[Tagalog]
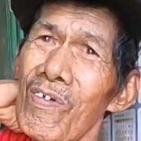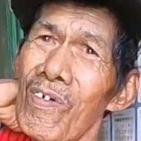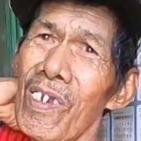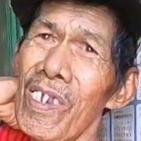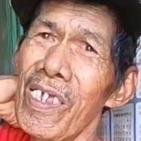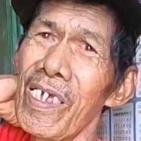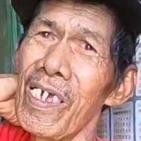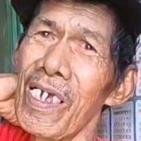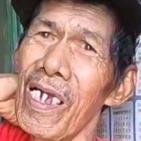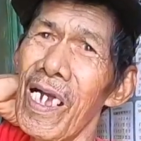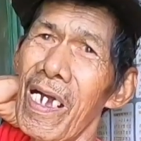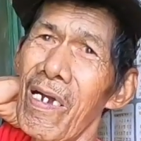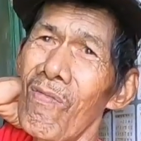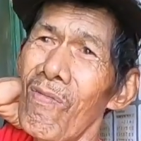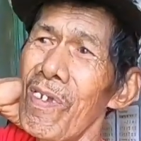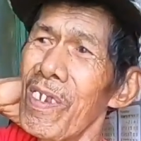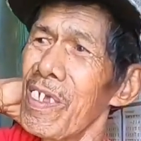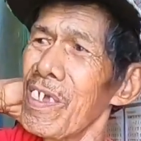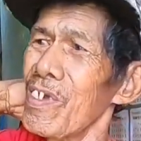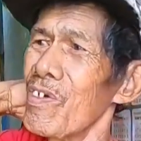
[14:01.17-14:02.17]
ngayon li,
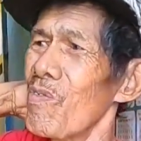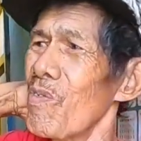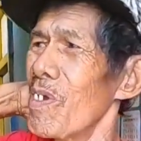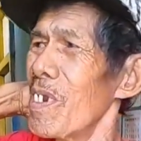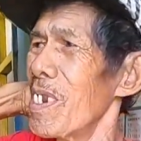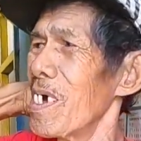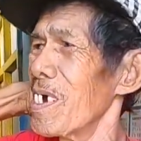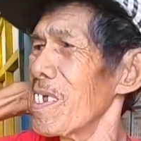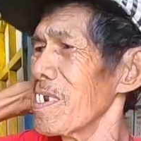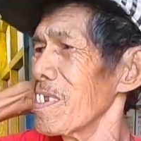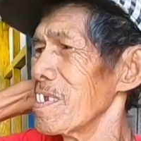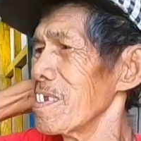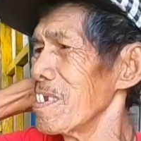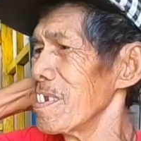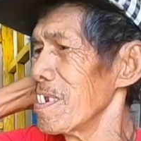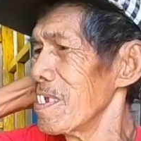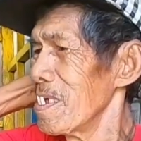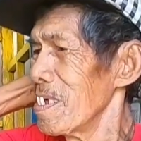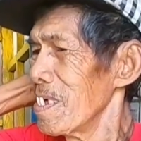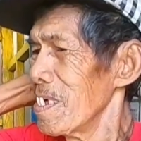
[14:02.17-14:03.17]
ako linggo, wala
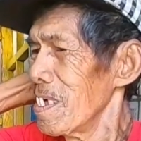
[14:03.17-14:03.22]
rin.